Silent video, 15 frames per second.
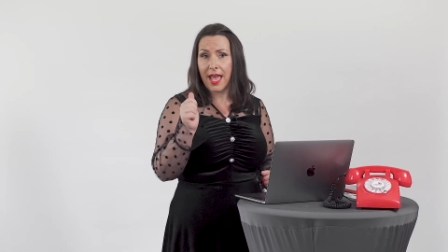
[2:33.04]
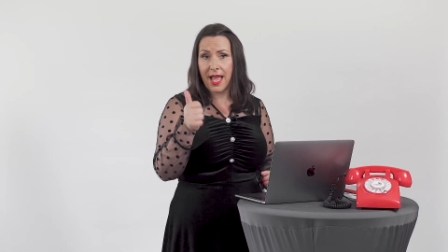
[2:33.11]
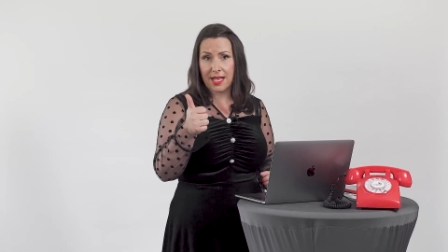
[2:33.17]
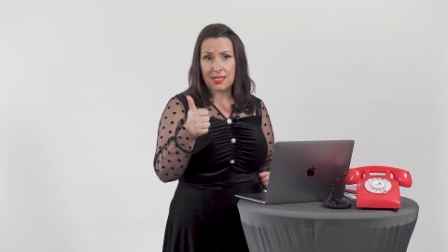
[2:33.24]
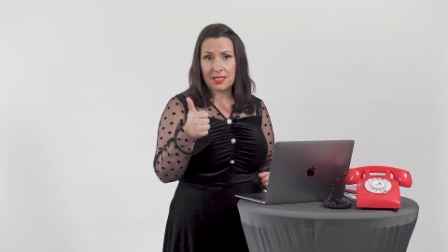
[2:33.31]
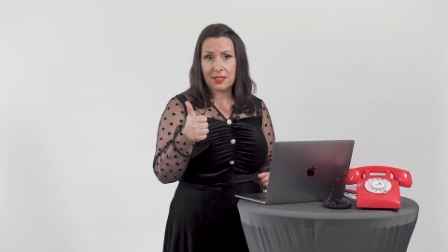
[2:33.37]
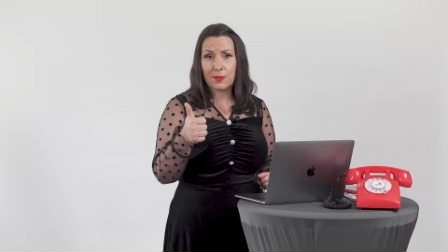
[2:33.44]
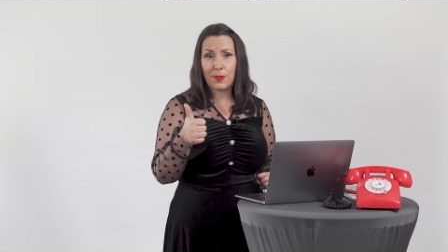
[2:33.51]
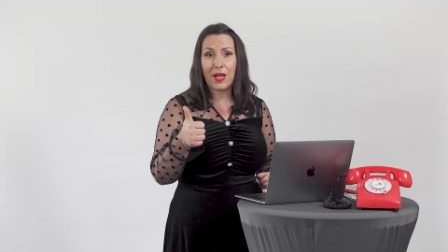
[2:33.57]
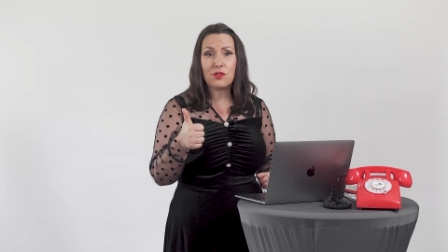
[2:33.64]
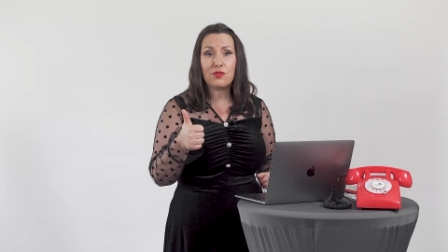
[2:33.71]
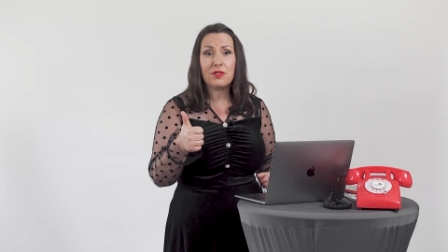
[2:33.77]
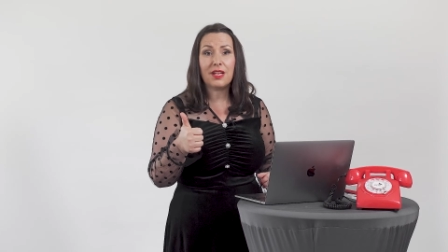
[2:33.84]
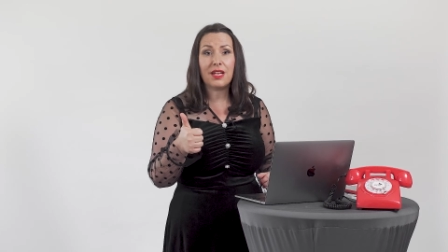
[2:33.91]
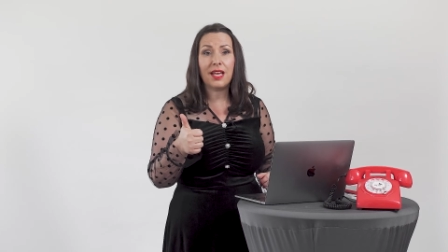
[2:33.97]
Erstens
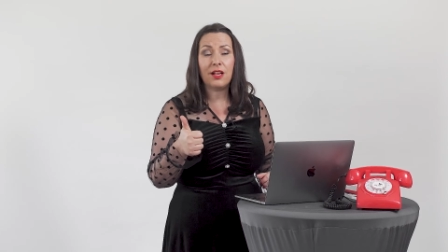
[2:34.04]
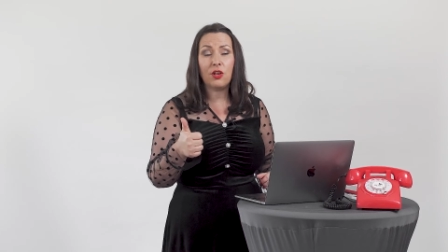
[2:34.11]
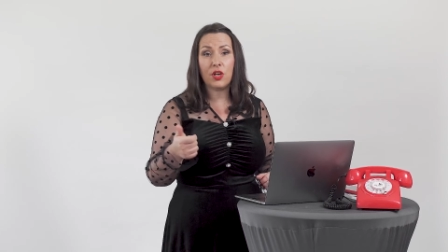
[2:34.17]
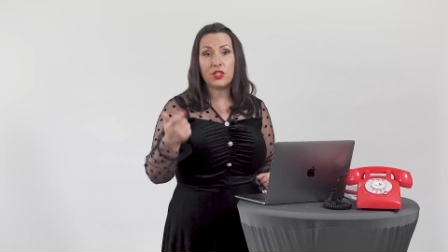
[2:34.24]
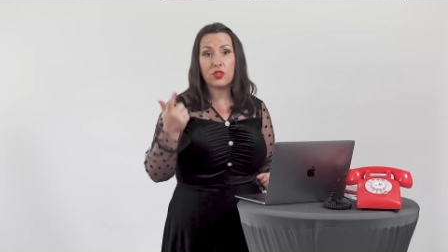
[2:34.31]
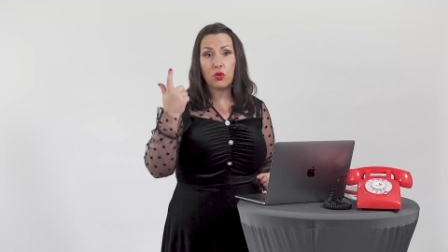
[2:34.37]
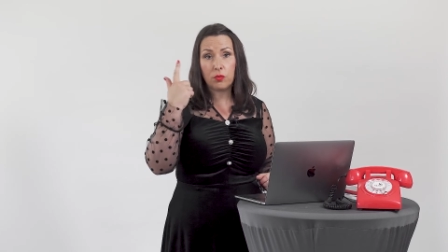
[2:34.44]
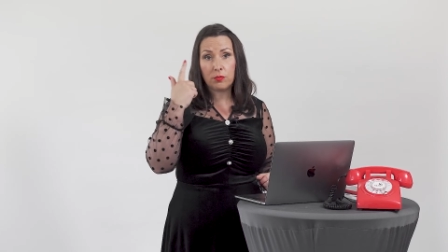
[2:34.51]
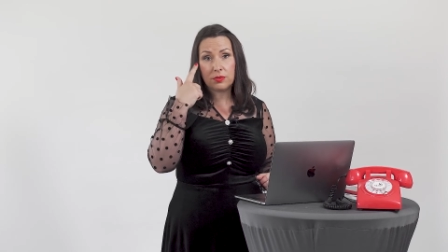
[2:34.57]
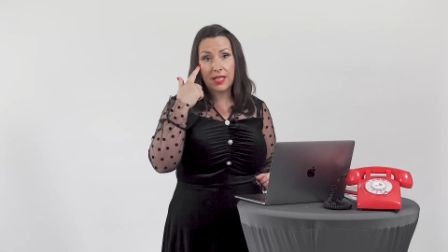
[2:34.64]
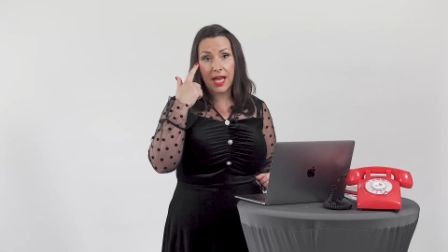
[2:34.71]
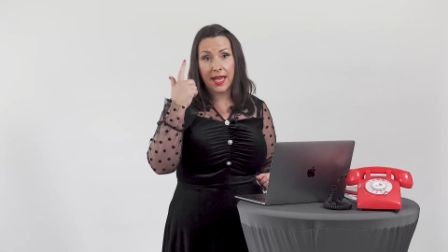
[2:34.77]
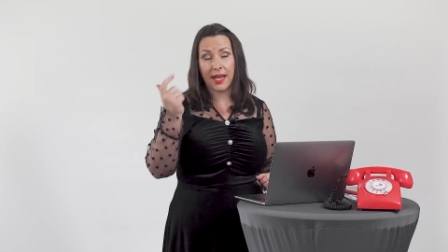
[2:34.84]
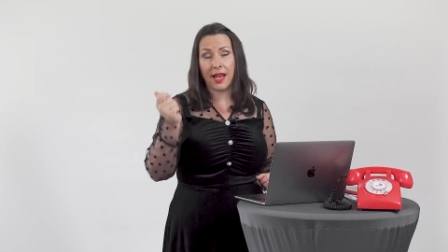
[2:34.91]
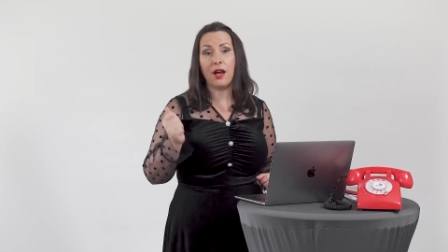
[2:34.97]
brauchst du die Ringleuchte, um
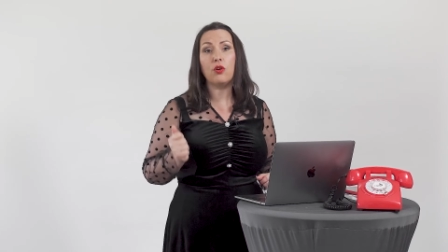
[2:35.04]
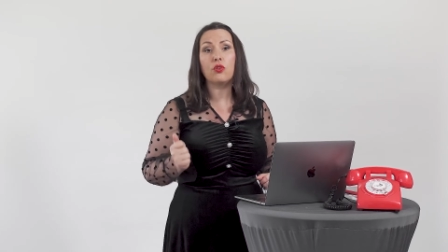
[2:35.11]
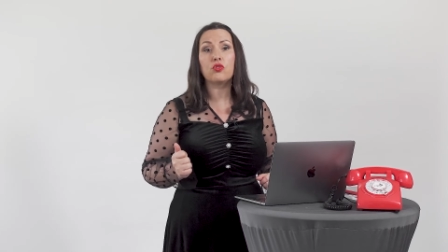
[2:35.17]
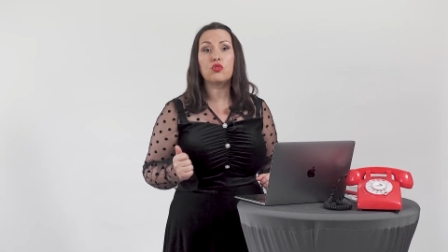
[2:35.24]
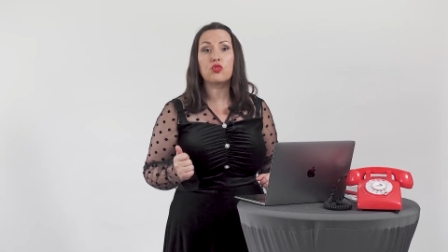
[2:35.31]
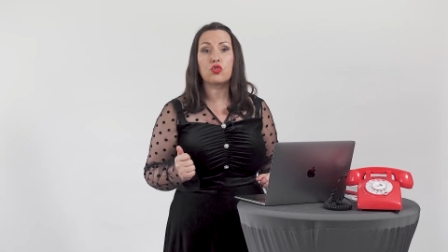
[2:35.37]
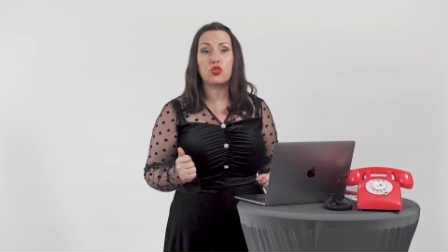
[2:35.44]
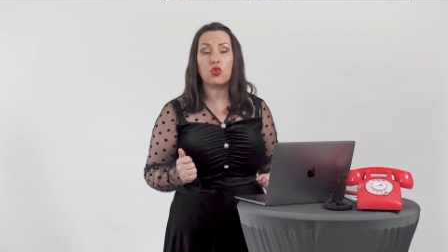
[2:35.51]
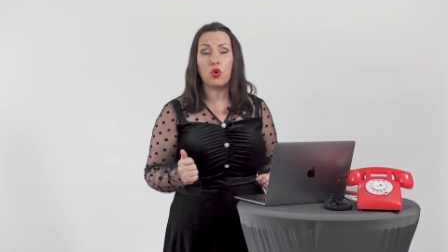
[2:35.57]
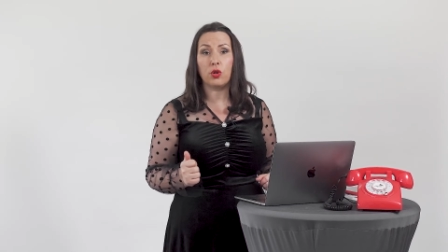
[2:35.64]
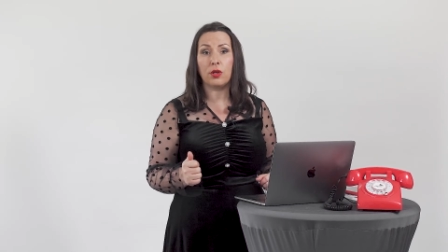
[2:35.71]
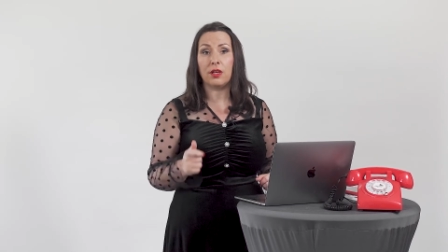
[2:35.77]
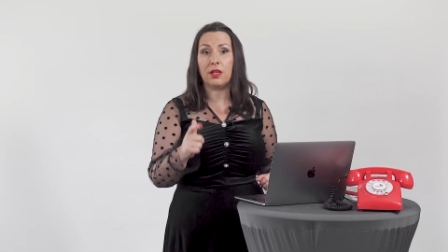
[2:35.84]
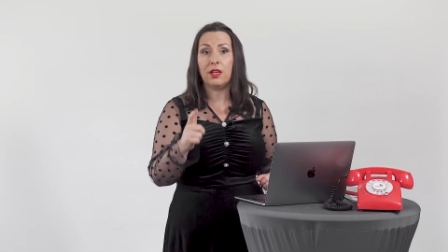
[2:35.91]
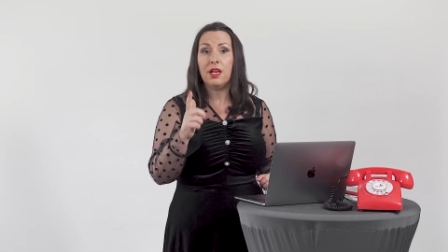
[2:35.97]
deine Augen zu
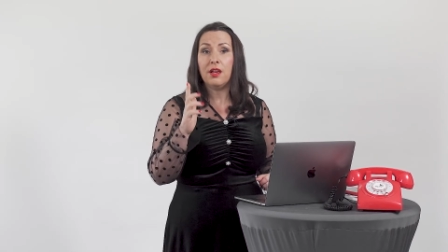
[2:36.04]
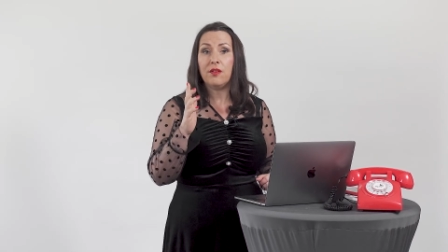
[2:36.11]
schonen.